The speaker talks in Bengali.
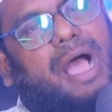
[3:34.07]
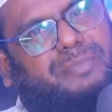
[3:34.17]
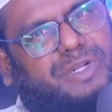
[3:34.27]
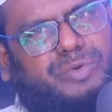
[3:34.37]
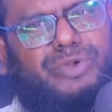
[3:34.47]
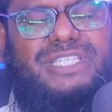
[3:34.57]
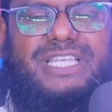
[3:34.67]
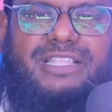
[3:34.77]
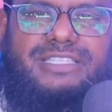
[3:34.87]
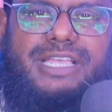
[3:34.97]
আপনি গুলি
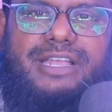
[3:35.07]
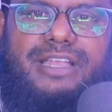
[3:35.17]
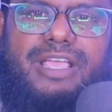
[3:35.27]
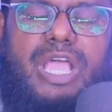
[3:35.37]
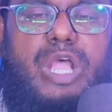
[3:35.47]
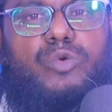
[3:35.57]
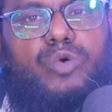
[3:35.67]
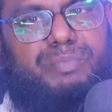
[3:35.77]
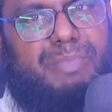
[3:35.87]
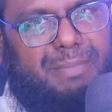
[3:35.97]
চালাচ্ছেন
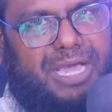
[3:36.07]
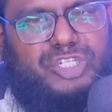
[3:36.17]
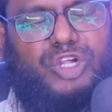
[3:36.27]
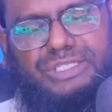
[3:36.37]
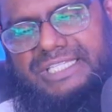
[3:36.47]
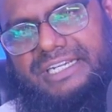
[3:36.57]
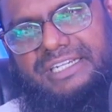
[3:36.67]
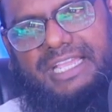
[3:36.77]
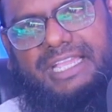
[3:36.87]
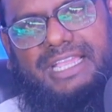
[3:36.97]
কোন বাবার
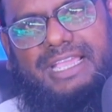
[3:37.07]
সন্তানকে